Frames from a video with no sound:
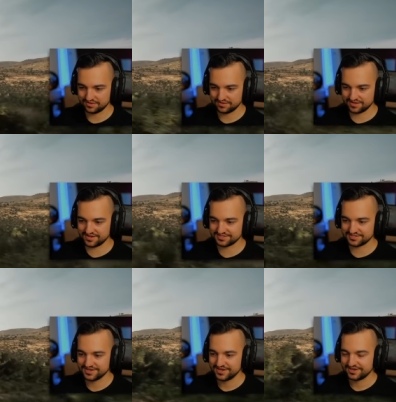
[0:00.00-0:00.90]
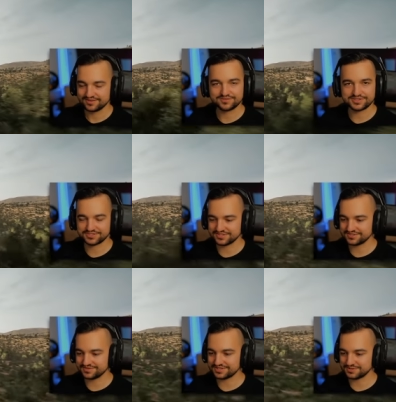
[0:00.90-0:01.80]
Teraz, wiesz, to
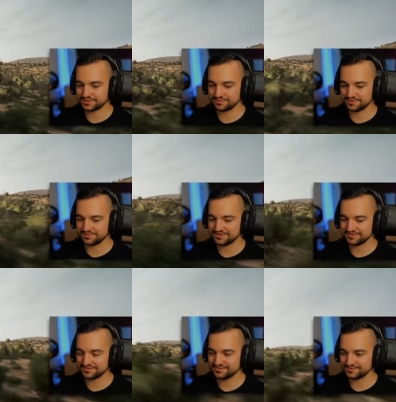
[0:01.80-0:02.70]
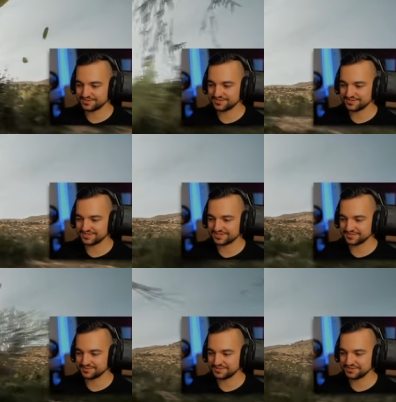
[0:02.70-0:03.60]
jest wersja przedpremierowa, więc może się okazać,
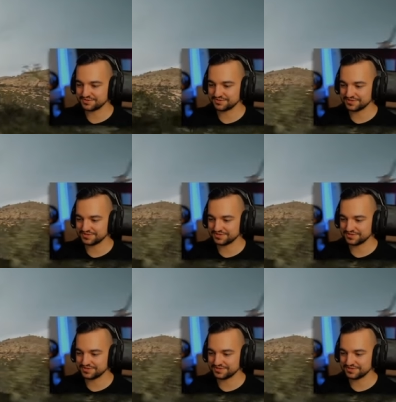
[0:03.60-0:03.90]
że będę szukał